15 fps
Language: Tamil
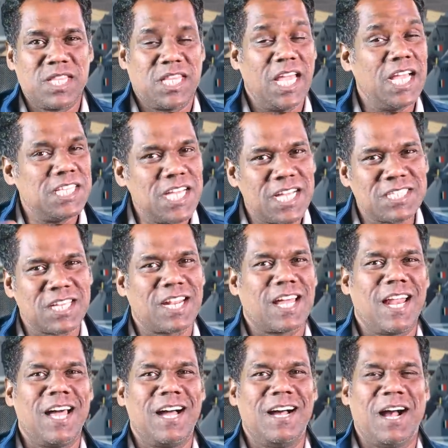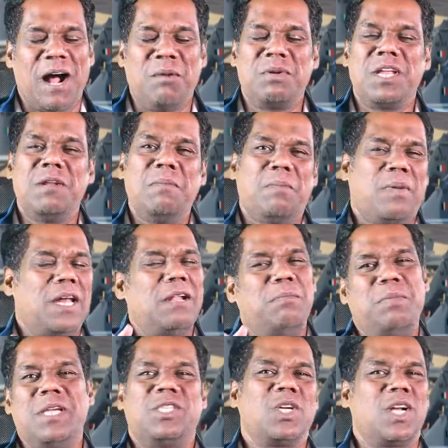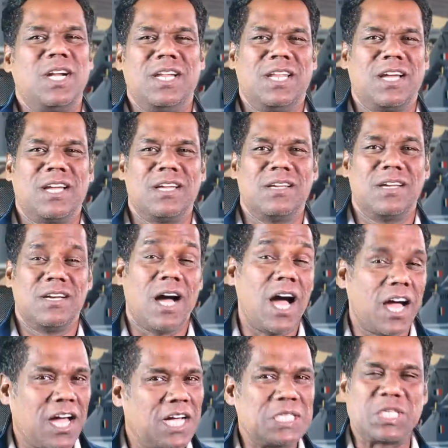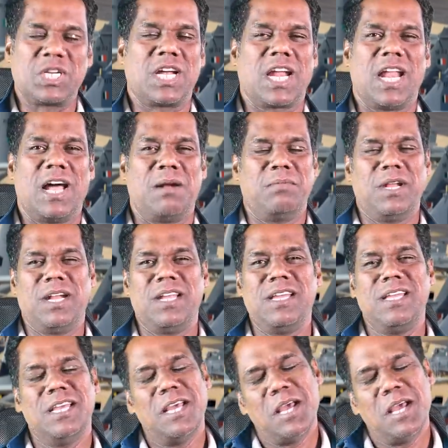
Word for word: தேஜாஸ் இருக்கலாம் அப்படின்னு பல பேச்சுக்கள் இருக்கு ஆகாஷ் இருக்கலாம் அப்படின்னு